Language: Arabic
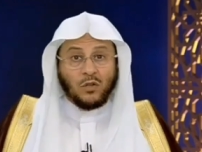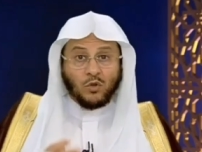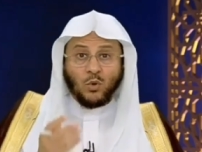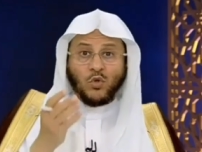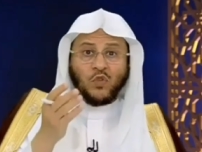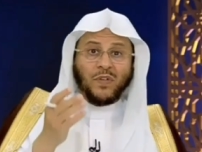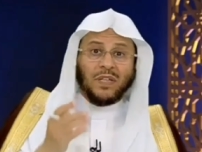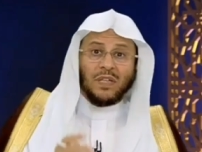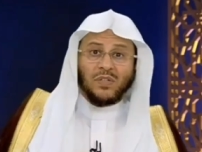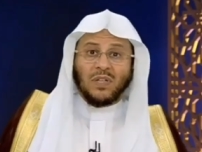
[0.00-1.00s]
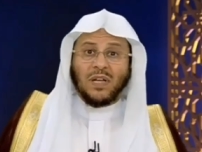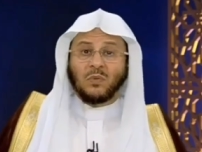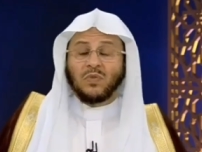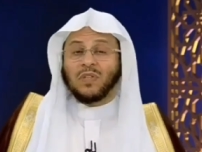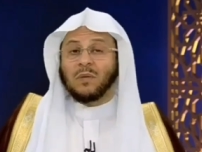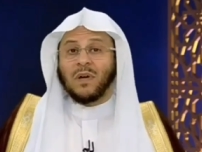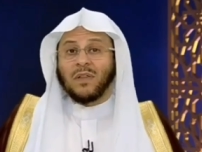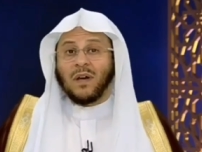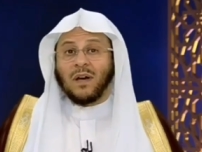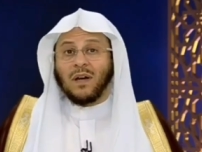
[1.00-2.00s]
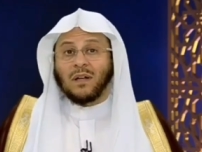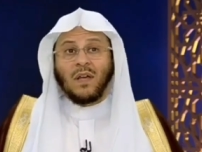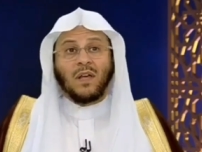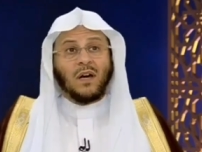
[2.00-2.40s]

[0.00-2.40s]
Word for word: يوسف عليه الصلاة والسلام ماذا قال